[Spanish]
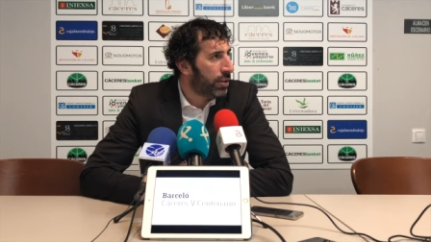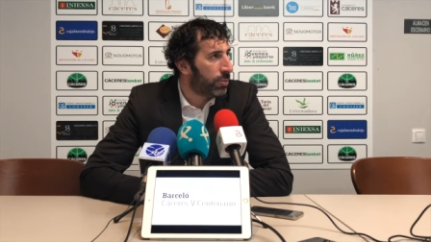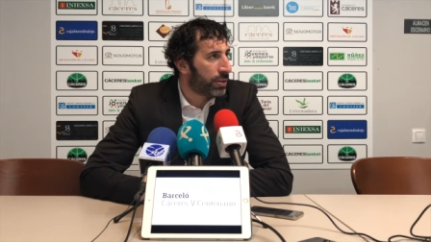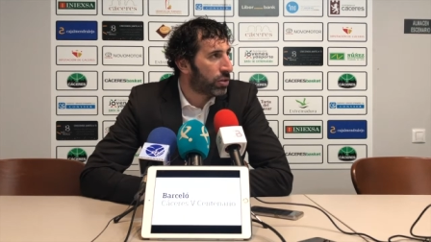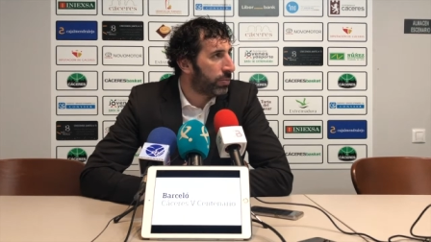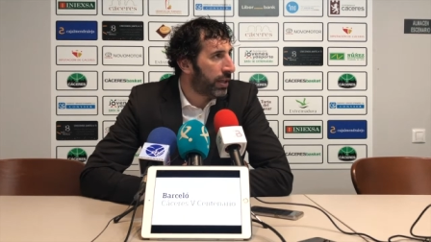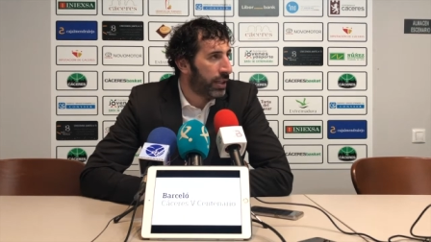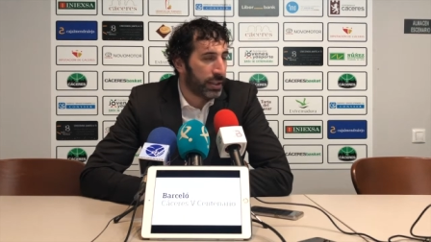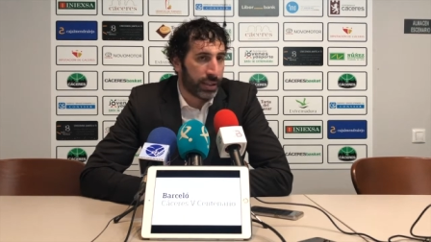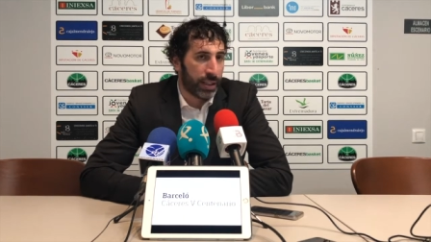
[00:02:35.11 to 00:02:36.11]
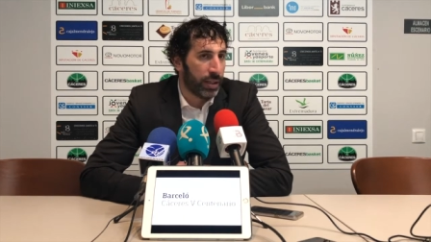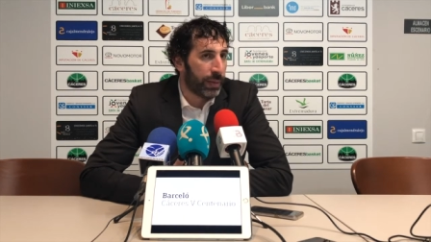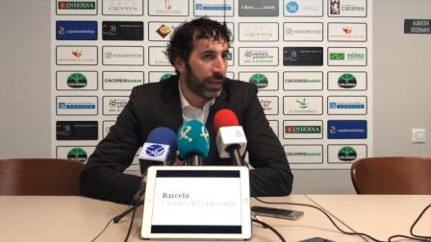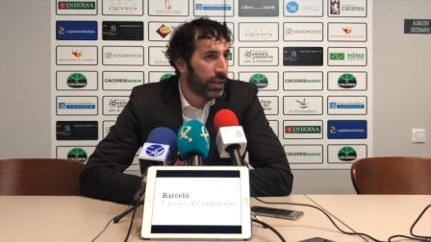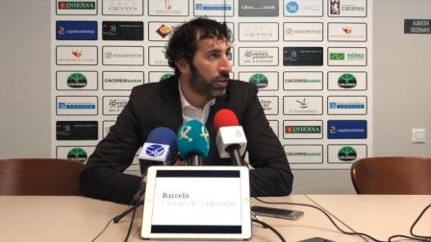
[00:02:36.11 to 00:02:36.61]
lo más normal en el siguiente
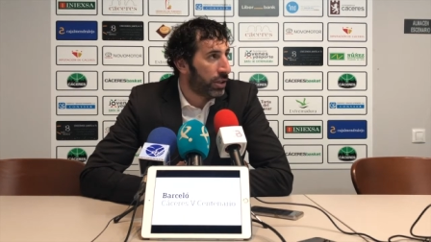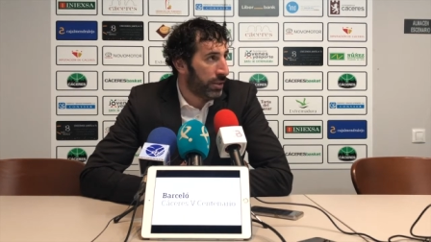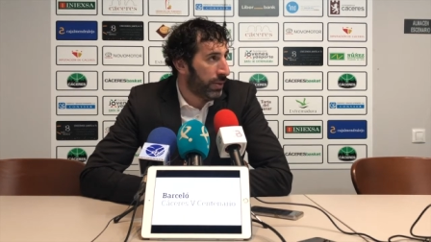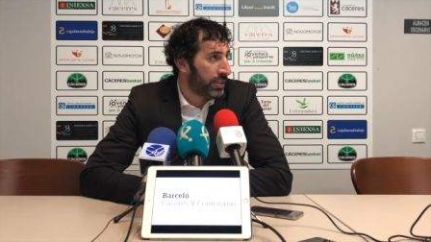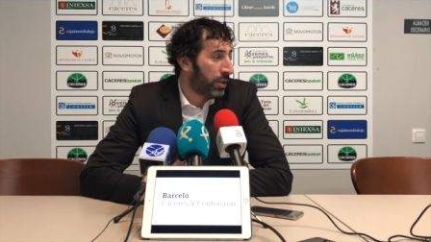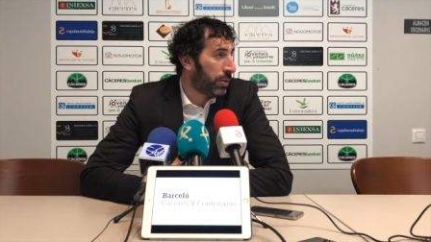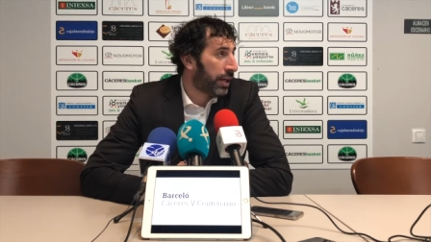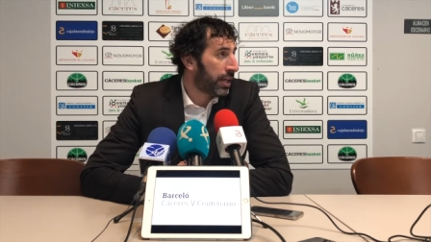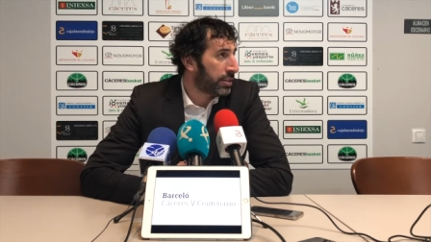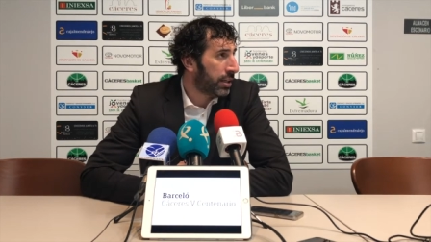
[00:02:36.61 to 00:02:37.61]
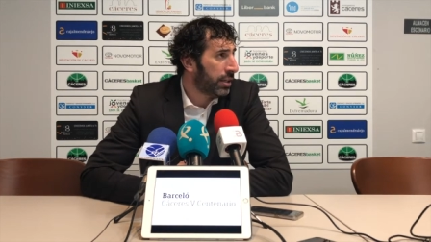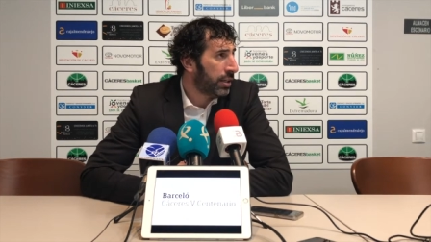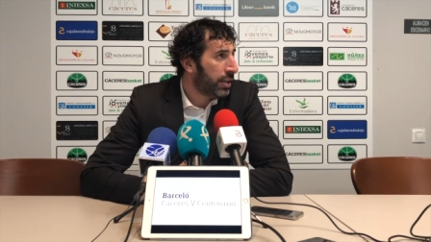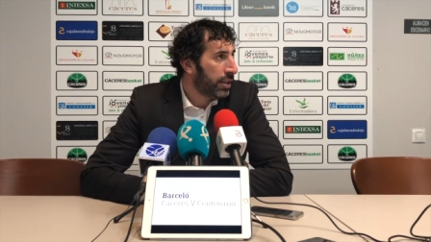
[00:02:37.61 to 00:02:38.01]
partido, y más si juega en casa,